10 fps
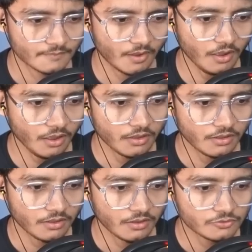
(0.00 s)
आह हाँ,
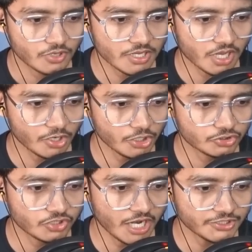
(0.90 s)
नहीं खाना
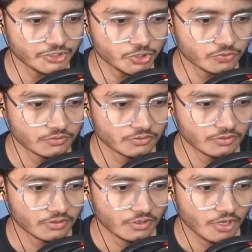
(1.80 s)
इतना एटीट्यूड
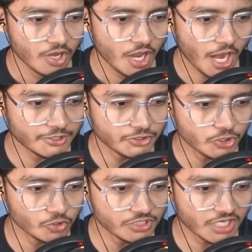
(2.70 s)

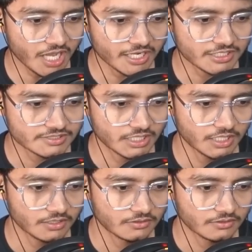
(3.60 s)
एटीट्यूड दिखा रहा है साला